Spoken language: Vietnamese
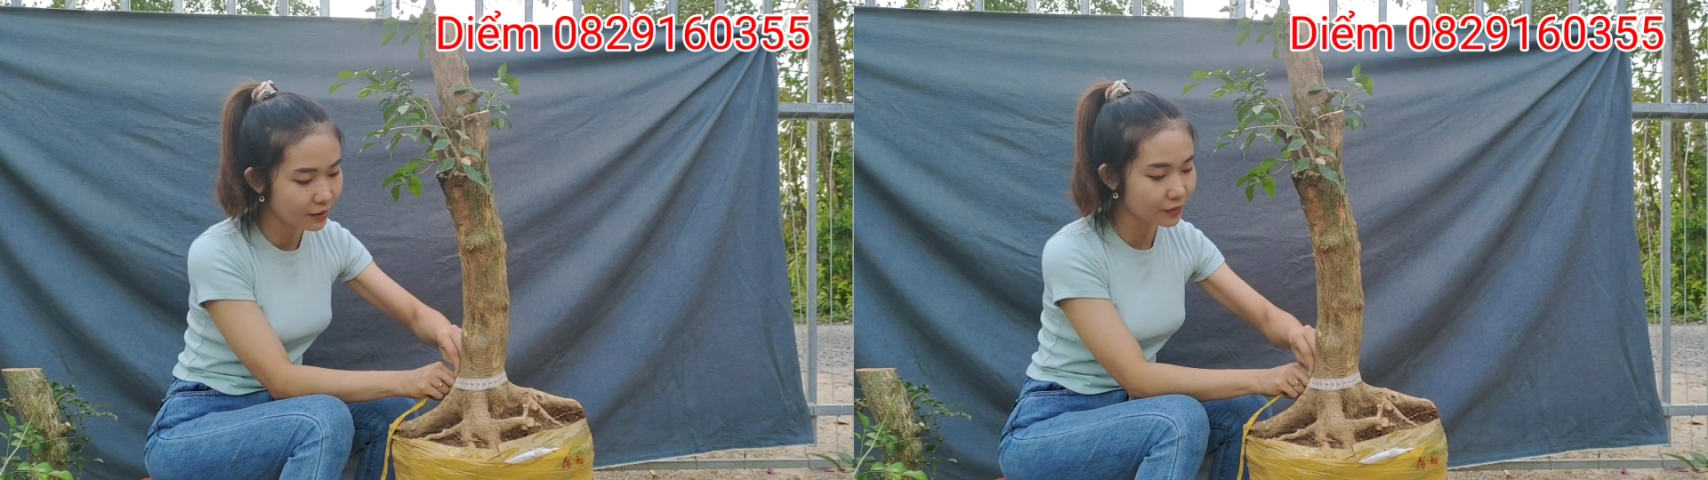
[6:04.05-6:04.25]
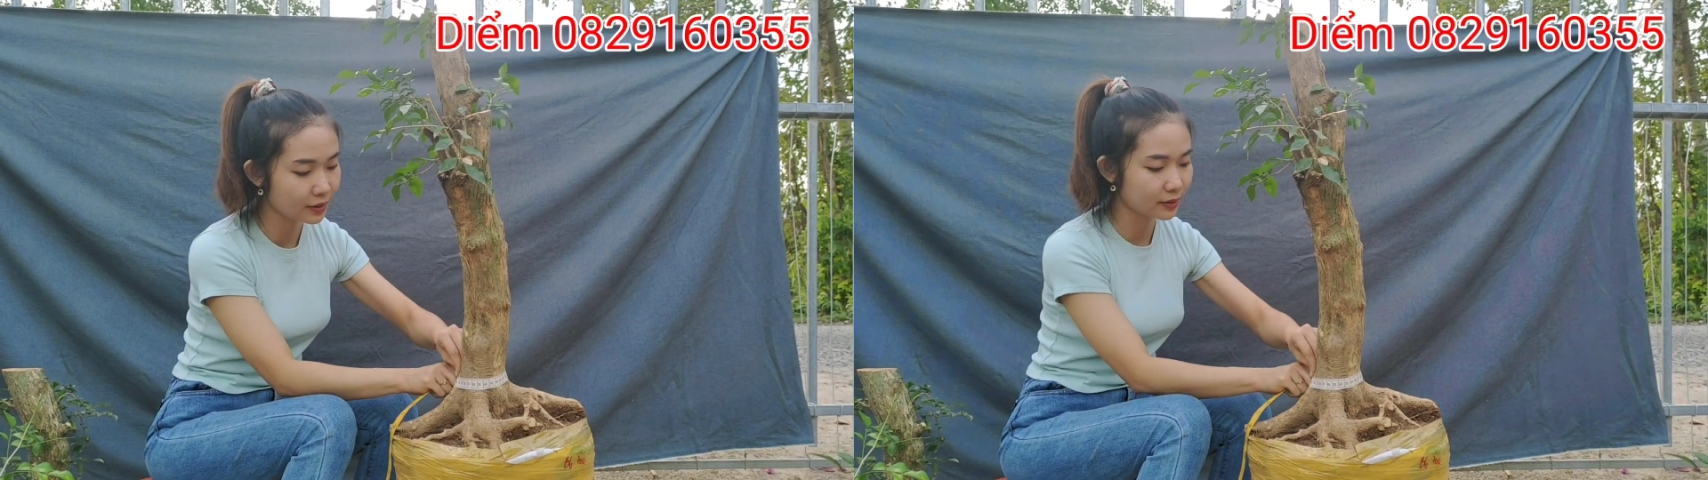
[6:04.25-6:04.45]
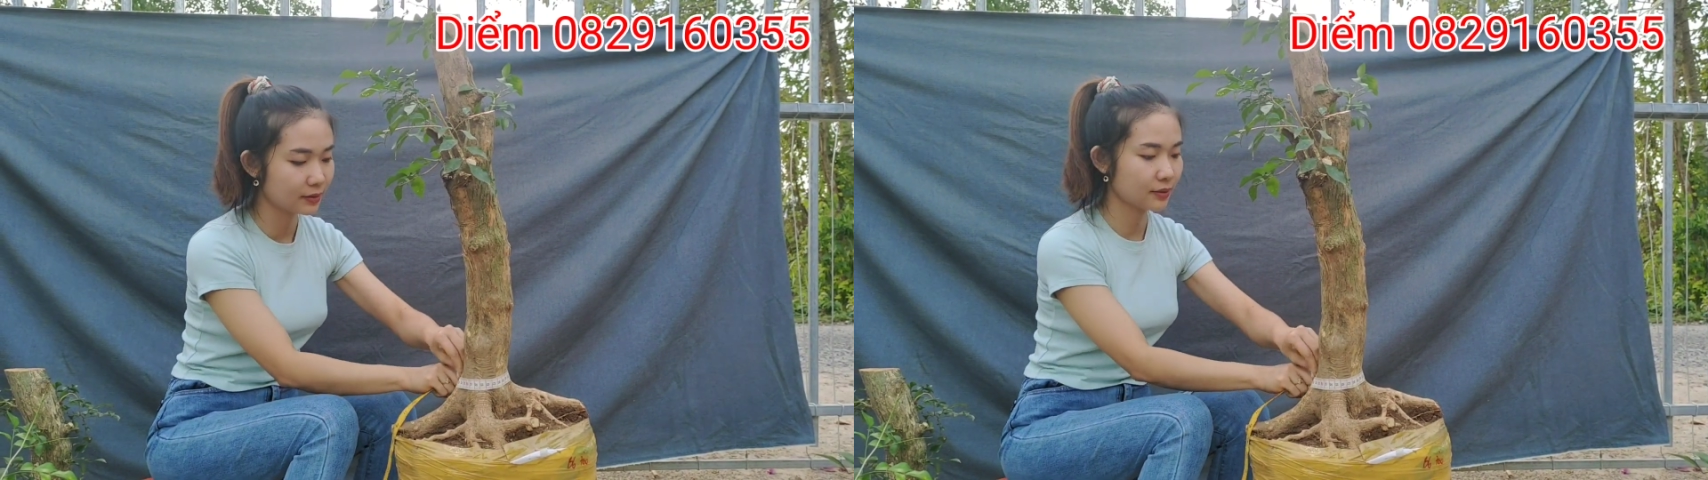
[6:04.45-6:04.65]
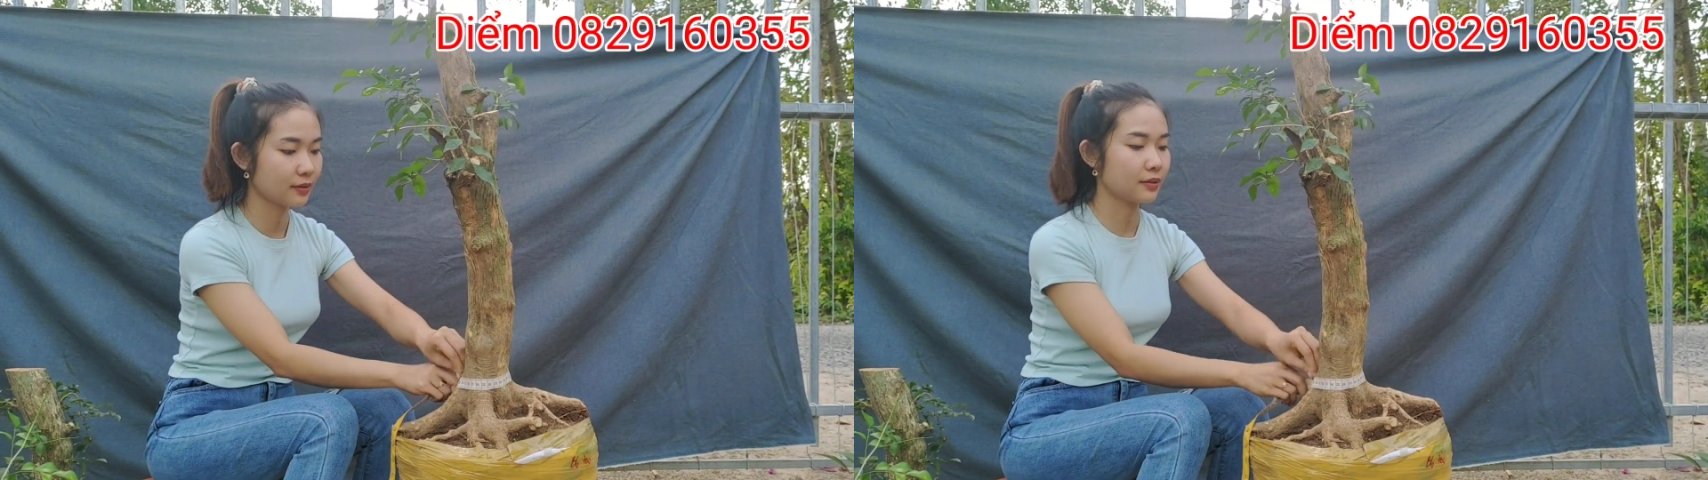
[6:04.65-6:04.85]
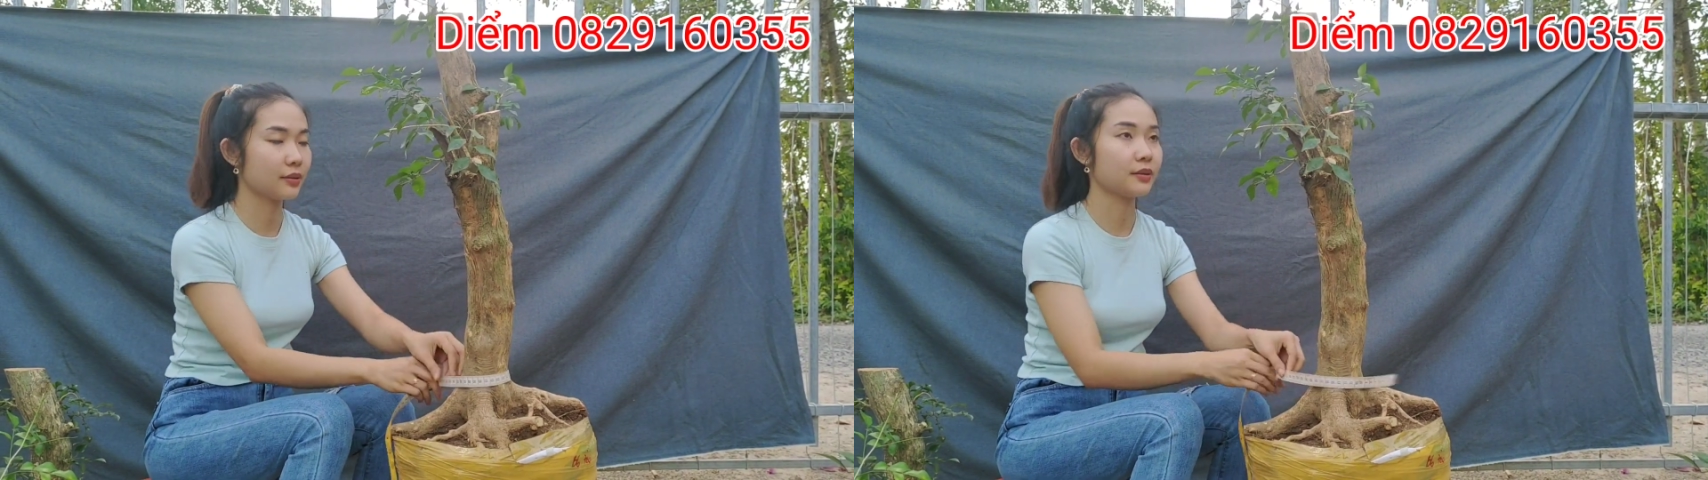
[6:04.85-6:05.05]

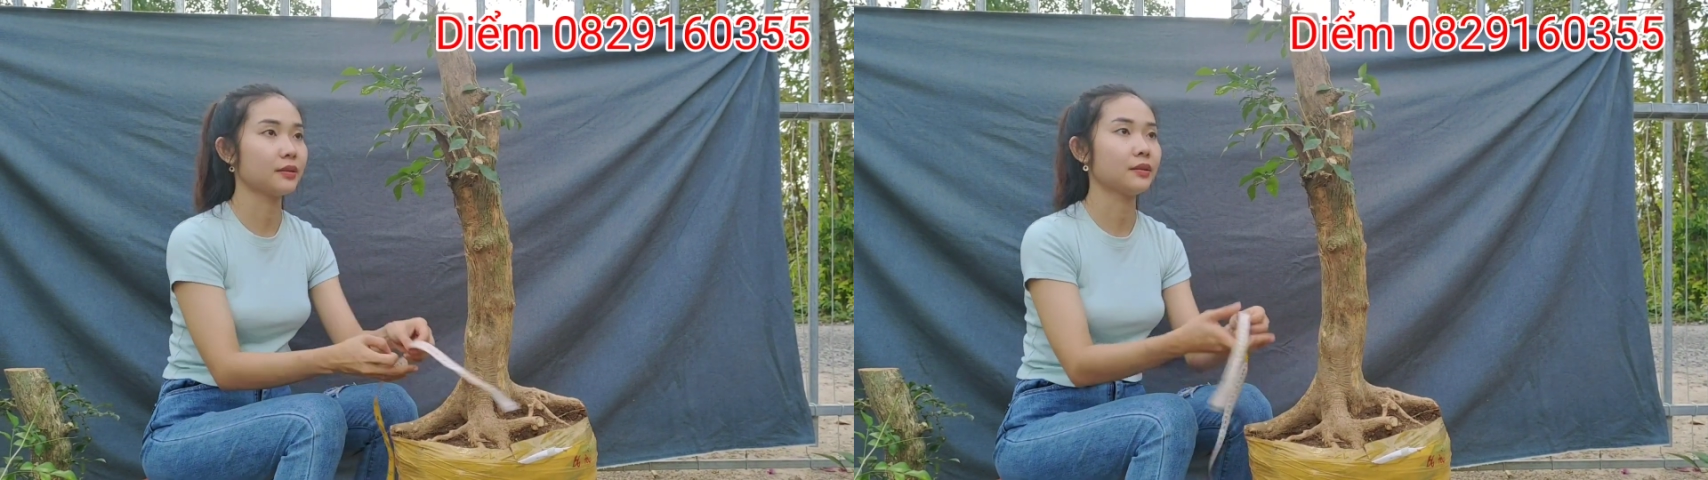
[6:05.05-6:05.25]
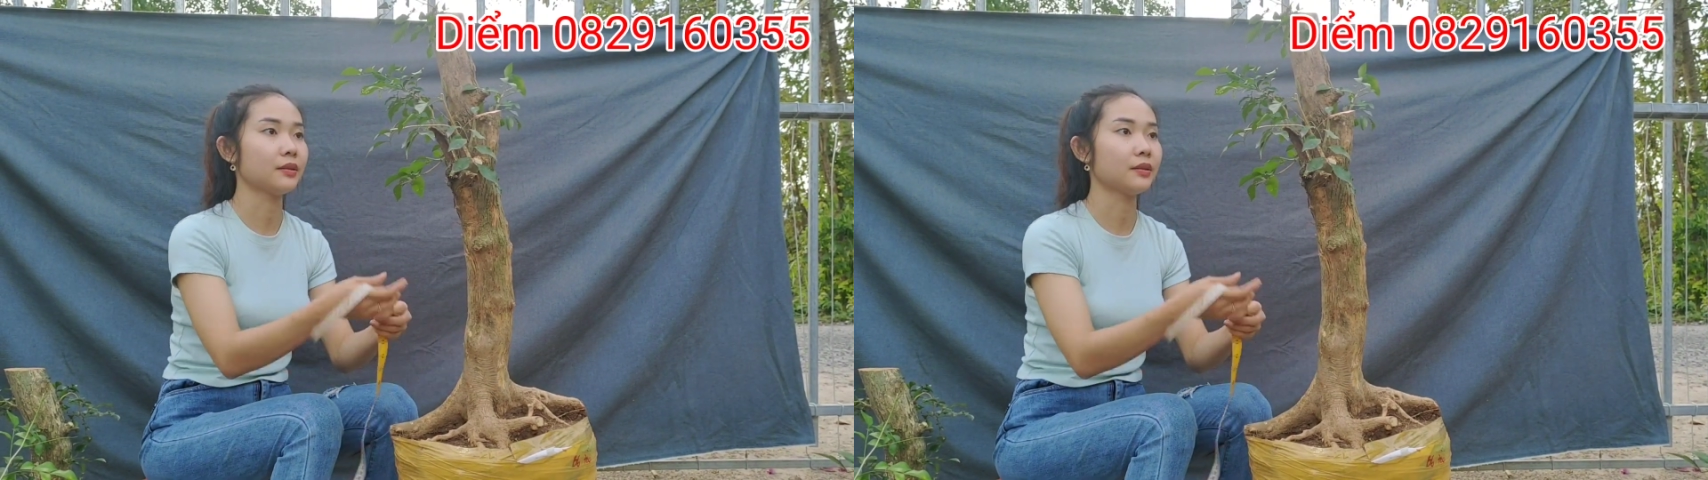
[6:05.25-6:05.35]
26 à. anh